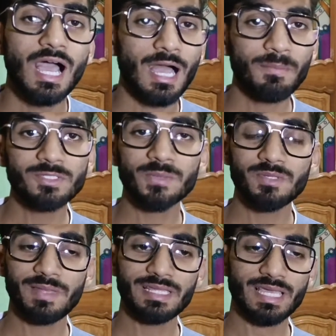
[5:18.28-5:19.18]
आपको
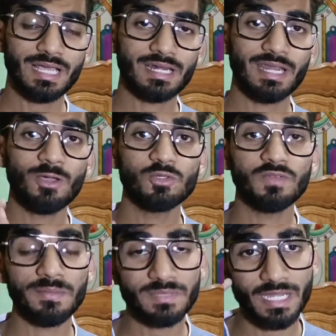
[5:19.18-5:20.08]
सबसे पहले क्या करना है उस
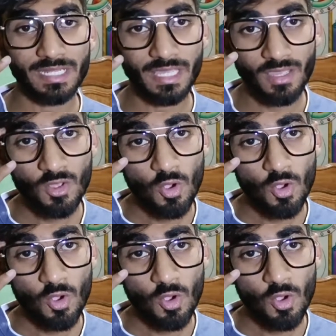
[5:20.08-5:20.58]
वेबसाइट के